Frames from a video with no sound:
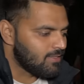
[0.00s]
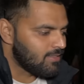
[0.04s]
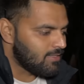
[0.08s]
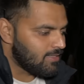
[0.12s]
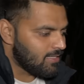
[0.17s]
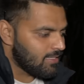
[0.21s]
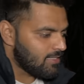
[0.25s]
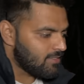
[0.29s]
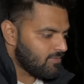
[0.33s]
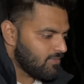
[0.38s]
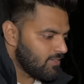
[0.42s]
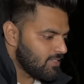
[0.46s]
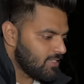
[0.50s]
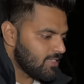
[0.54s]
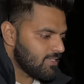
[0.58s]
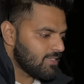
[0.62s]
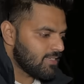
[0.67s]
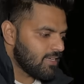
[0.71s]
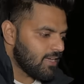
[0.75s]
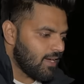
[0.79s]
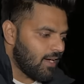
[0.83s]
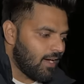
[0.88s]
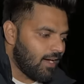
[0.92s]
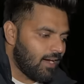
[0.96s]
जिस वजह
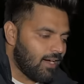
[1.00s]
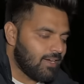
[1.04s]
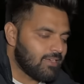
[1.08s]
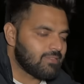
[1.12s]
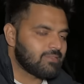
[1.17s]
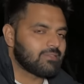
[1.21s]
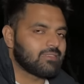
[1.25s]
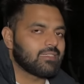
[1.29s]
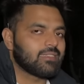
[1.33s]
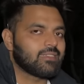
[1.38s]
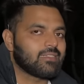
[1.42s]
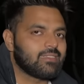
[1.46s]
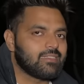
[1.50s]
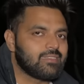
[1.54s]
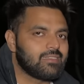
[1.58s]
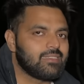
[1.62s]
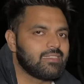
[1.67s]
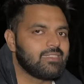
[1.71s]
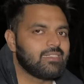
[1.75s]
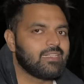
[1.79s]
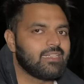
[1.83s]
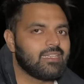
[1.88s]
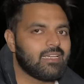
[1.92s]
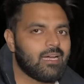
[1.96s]
से आज तक
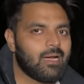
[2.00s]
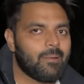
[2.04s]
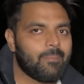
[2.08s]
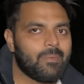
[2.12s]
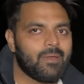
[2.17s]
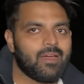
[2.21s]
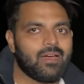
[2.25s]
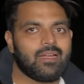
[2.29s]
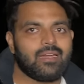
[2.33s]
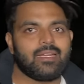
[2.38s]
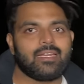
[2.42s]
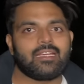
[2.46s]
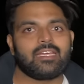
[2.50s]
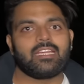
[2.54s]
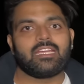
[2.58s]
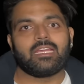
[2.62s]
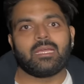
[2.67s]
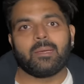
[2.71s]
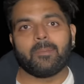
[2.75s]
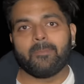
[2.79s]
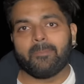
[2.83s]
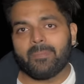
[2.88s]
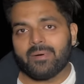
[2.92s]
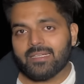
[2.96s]
किसी ने यहाँ पे आने की
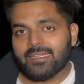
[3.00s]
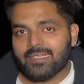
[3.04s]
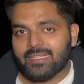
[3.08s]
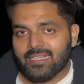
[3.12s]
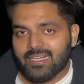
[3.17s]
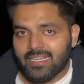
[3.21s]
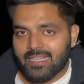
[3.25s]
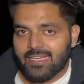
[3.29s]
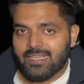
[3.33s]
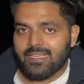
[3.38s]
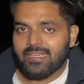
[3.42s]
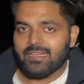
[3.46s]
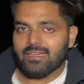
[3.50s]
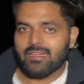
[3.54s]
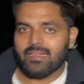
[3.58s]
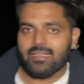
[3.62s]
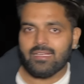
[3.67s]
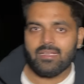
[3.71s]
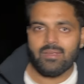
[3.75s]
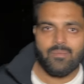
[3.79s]
हिम्मत नहीं करी